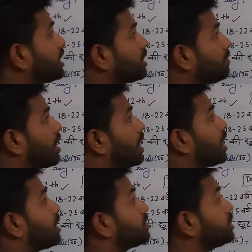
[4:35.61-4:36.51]
के लगभग
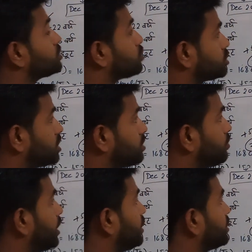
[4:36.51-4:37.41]
अड़तीस क्वेश्चन
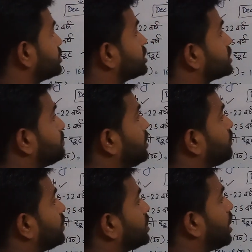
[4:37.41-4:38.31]
होंगे जिसमें
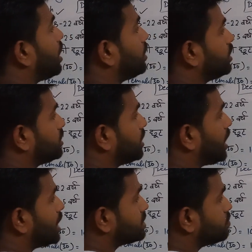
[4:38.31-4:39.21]
विज्ञान
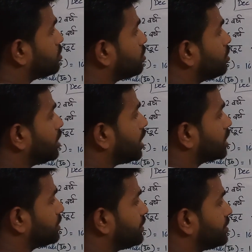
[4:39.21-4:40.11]
इतिहास भूगोल
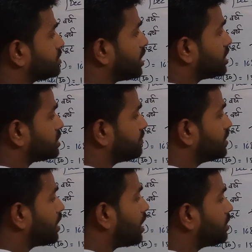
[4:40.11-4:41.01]
अर्थव्यवस्था
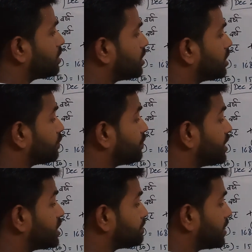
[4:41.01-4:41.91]
संविधान करंट
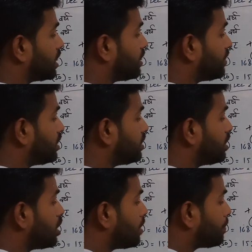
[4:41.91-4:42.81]
अफेयर्स पर्यावरण
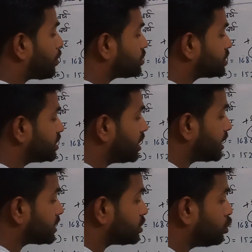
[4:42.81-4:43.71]
पड़ोसी
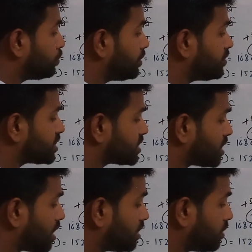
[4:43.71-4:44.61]
देश यूपी
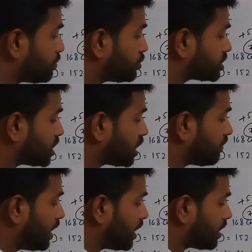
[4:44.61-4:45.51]
विशेषांक पुस्तक
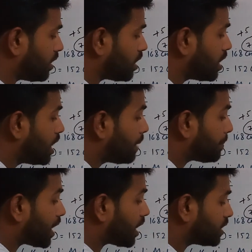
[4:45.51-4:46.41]
व लेखक
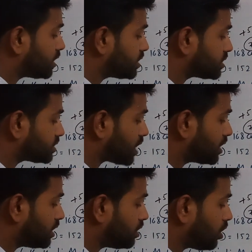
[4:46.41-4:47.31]
प्राकृतिक
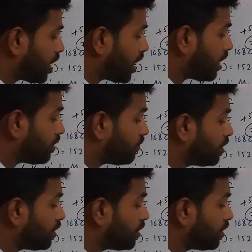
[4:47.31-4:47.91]
संसाधन एंड